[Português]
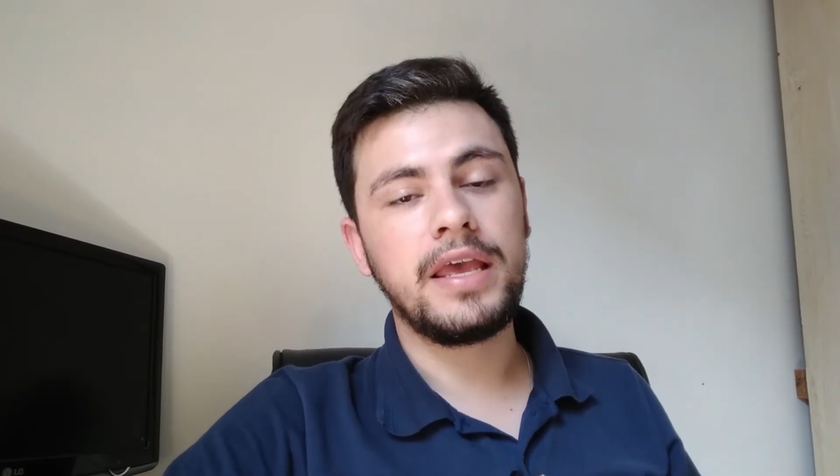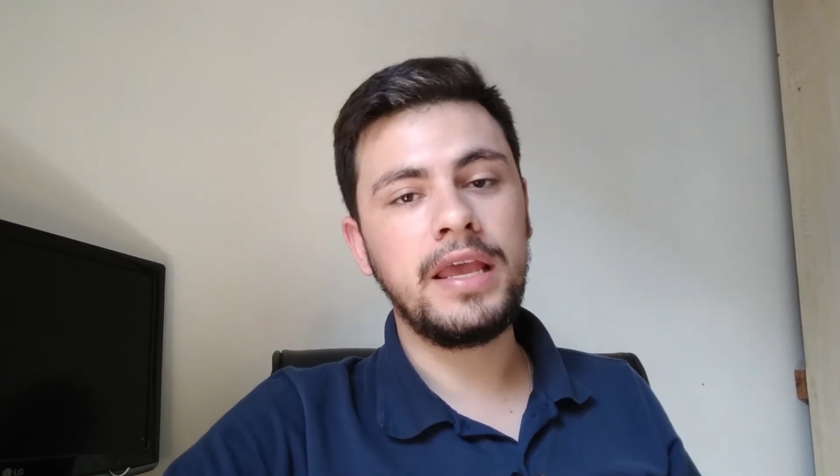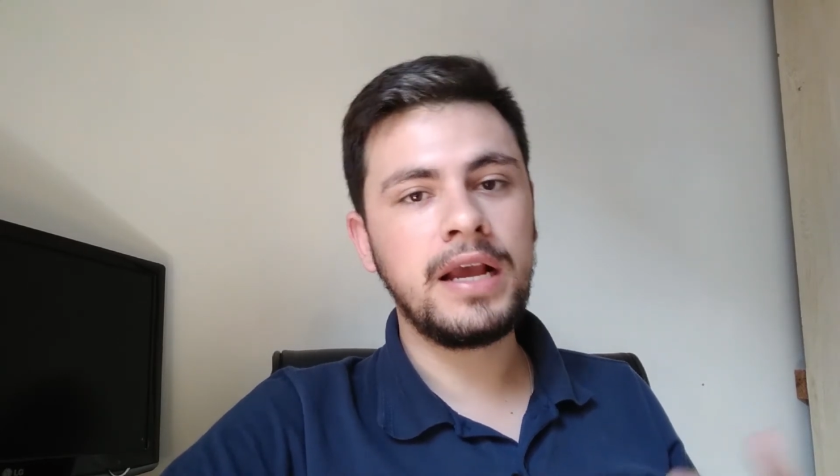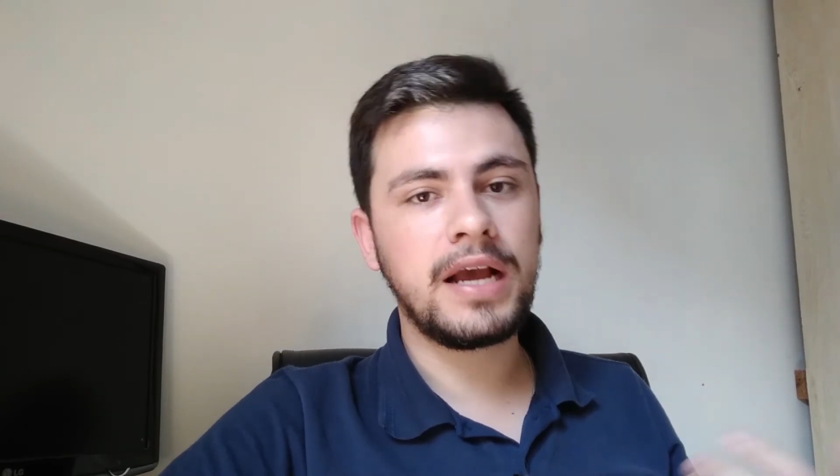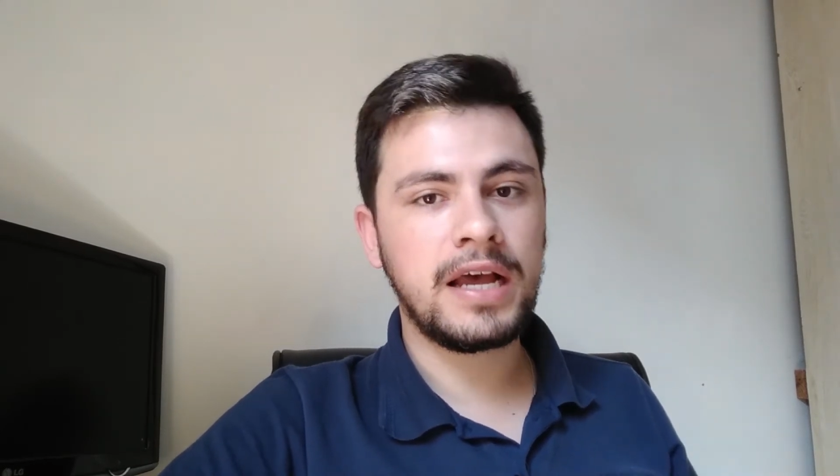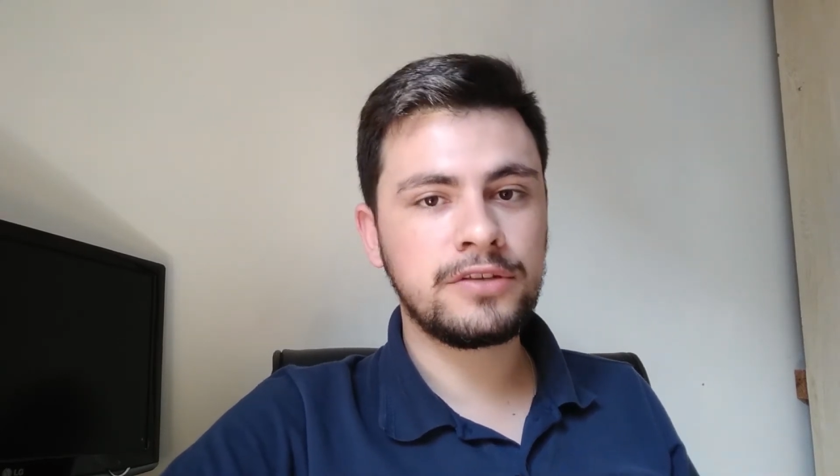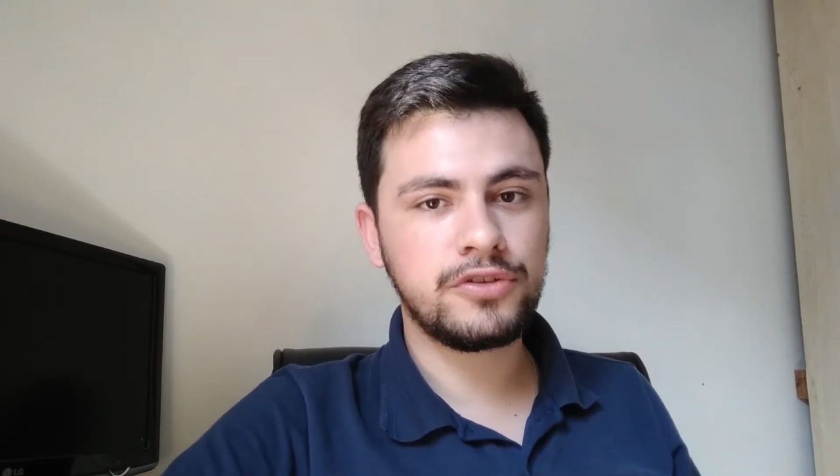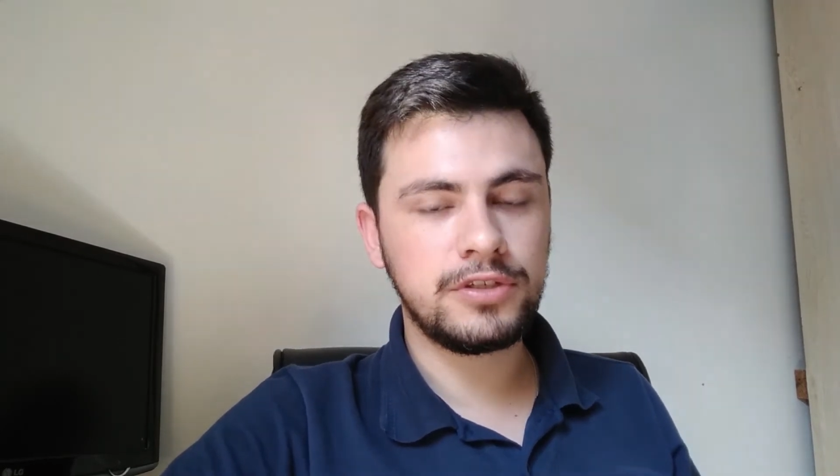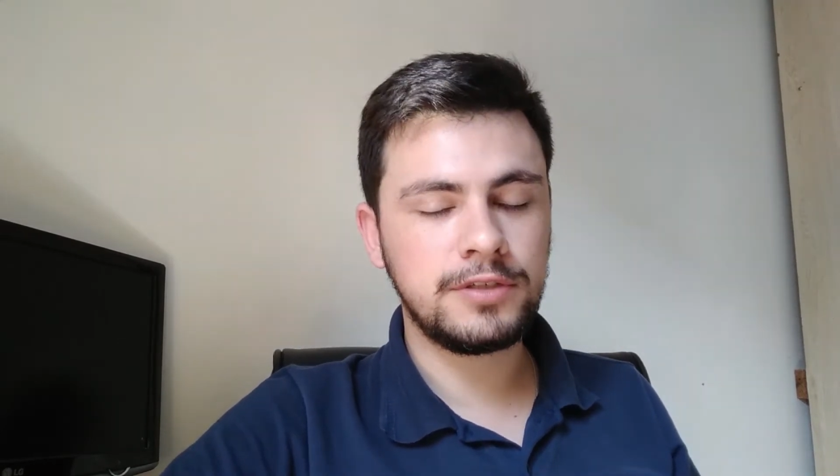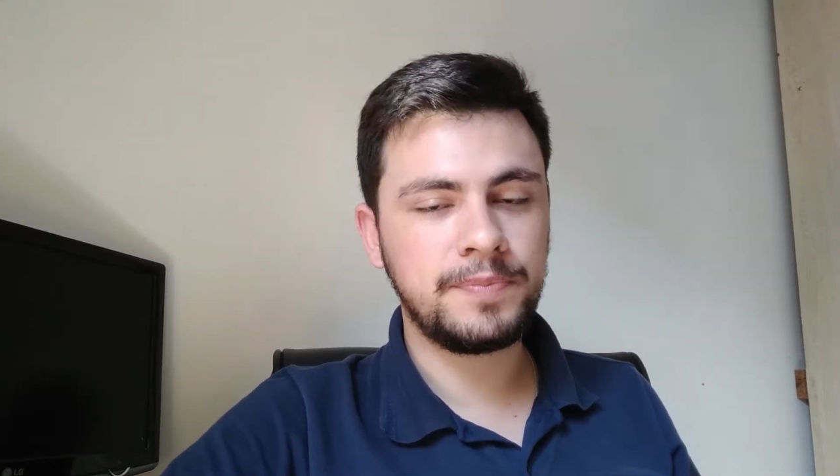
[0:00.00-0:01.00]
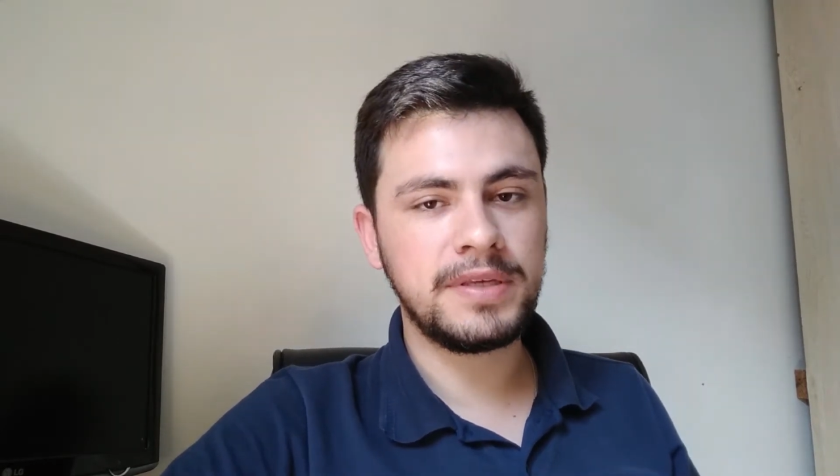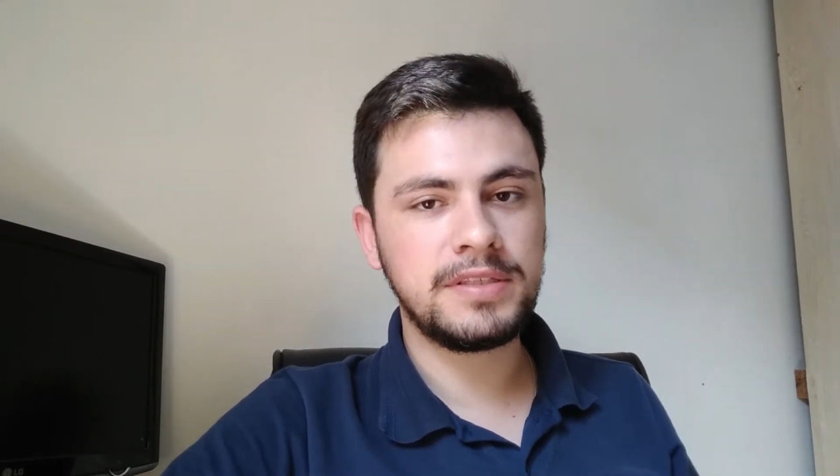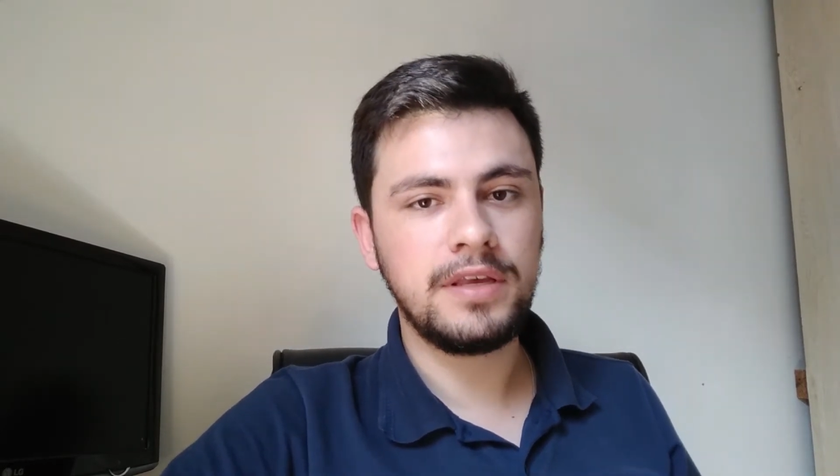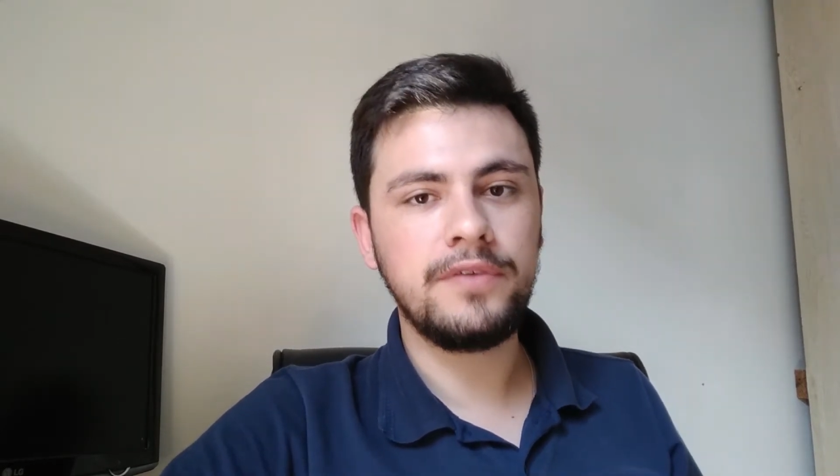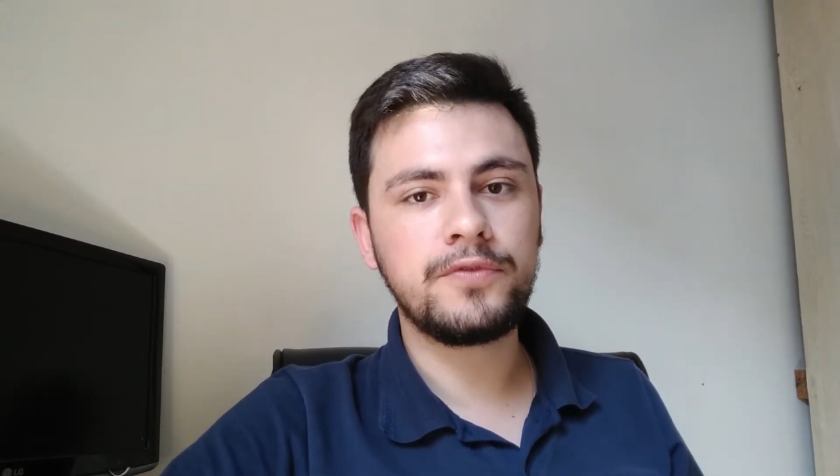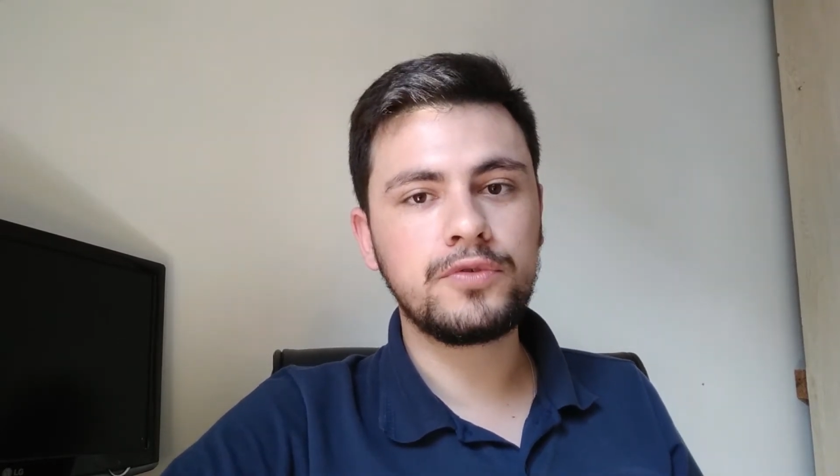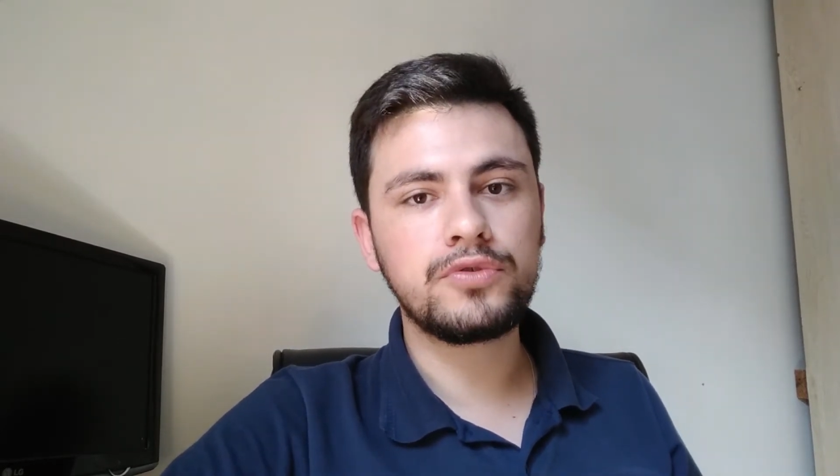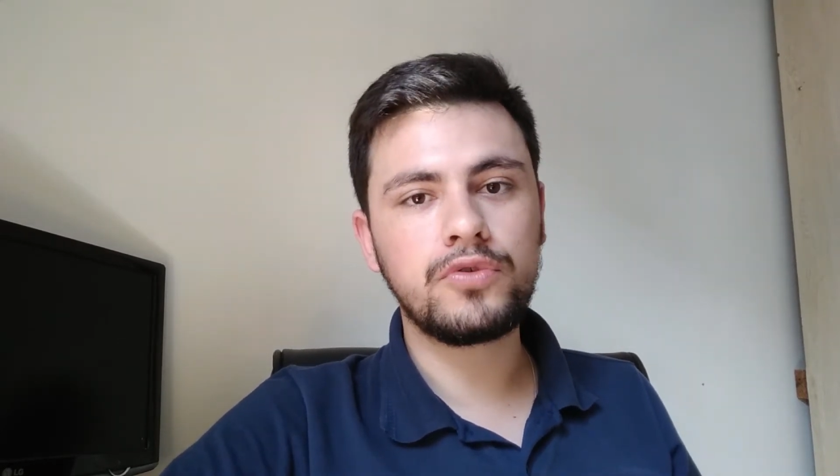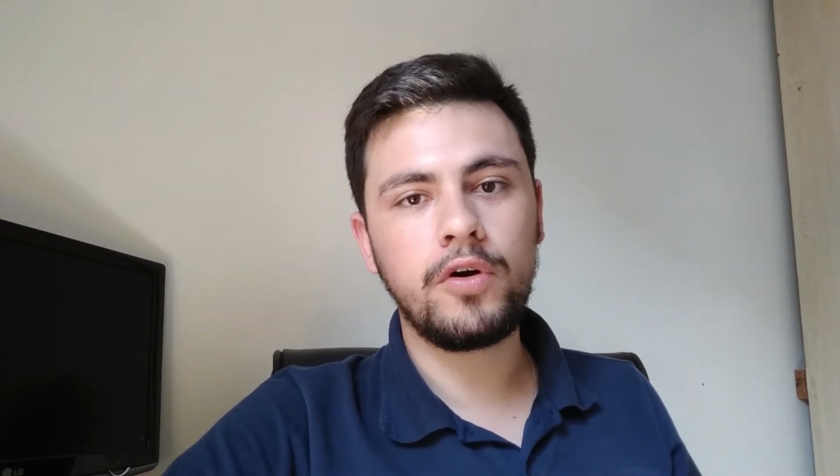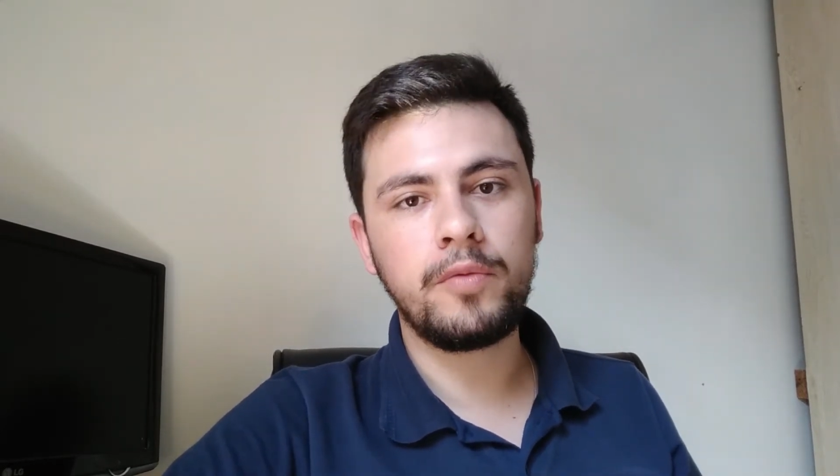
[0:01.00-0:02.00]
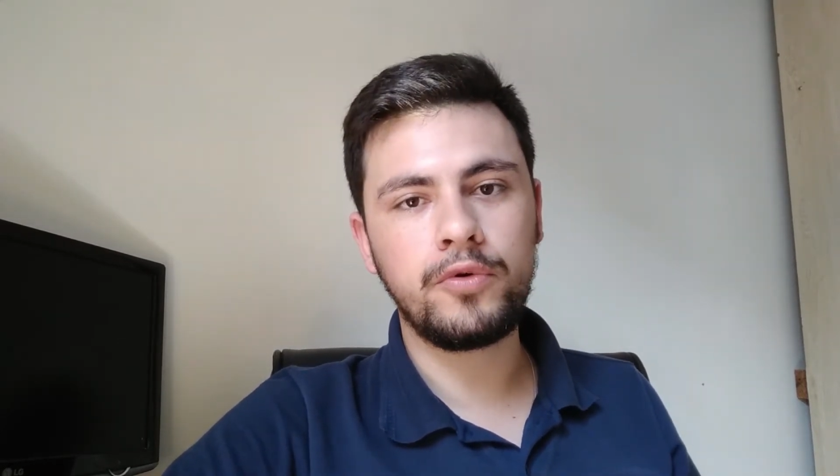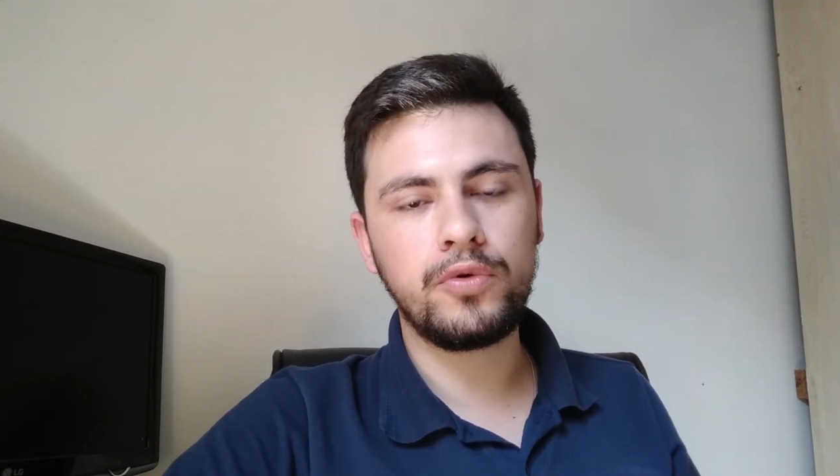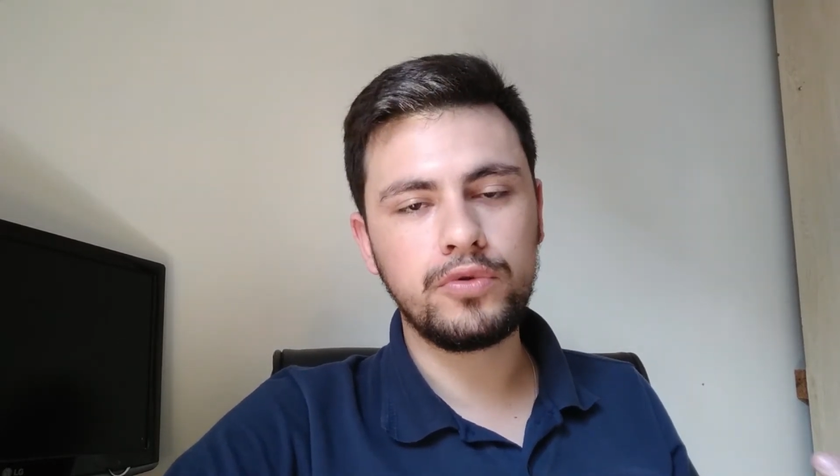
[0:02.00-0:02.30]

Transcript: Em casos específicos como